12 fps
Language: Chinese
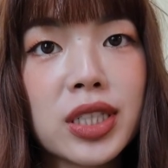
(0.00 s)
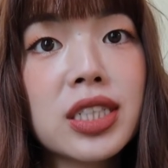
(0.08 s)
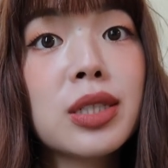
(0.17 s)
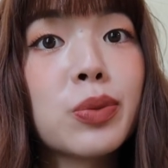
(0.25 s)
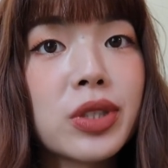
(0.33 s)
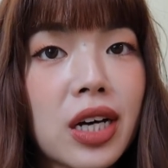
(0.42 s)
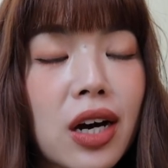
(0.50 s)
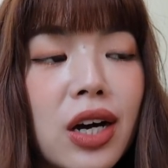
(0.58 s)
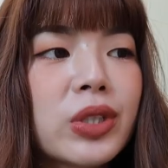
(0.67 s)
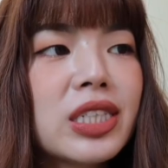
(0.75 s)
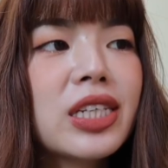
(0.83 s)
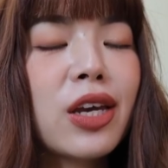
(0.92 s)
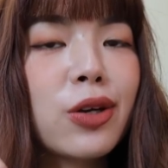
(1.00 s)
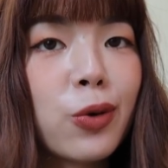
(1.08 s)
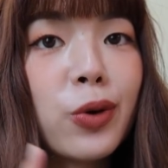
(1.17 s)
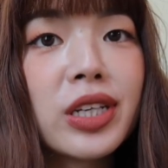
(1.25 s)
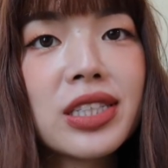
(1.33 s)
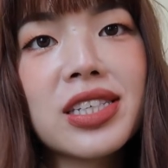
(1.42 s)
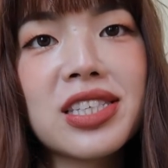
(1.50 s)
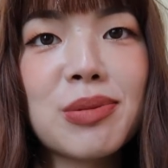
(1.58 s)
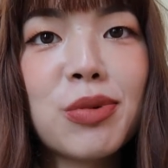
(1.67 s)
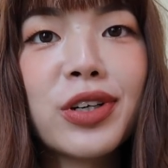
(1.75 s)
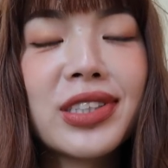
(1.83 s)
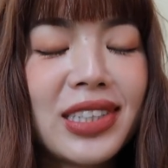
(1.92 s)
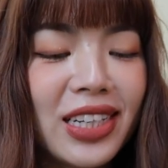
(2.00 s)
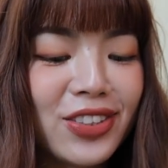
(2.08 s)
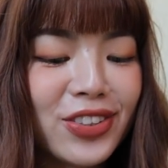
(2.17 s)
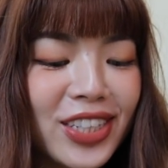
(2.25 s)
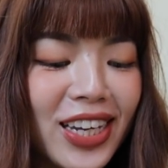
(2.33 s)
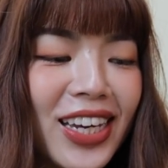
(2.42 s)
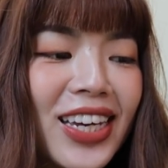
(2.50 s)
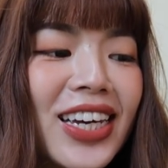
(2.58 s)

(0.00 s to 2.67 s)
可是你们知道，我之前有过一次直播的经验，就是